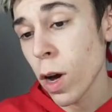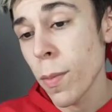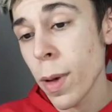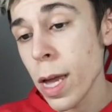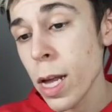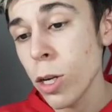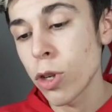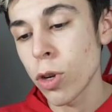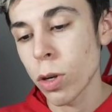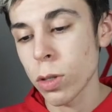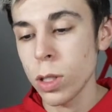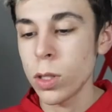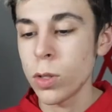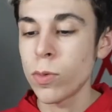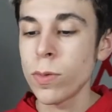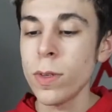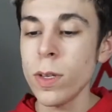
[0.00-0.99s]
un mail, je leur
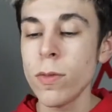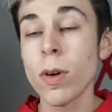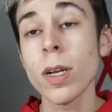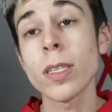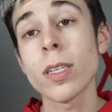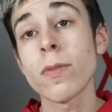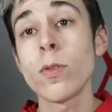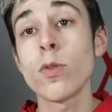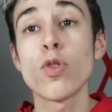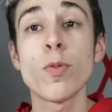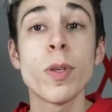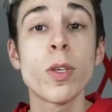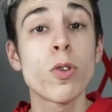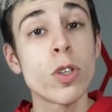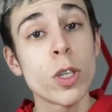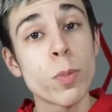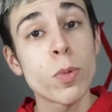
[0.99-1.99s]
dis, écoutez, voilà, ça fait une semaine
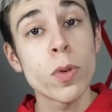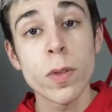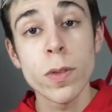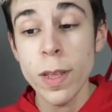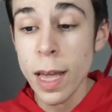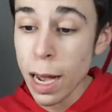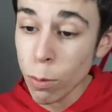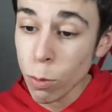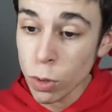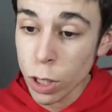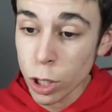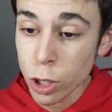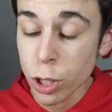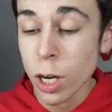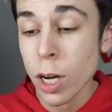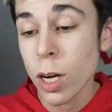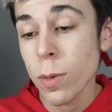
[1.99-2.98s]
que j'ai procédé à mon
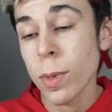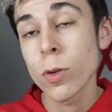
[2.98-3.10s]
achat,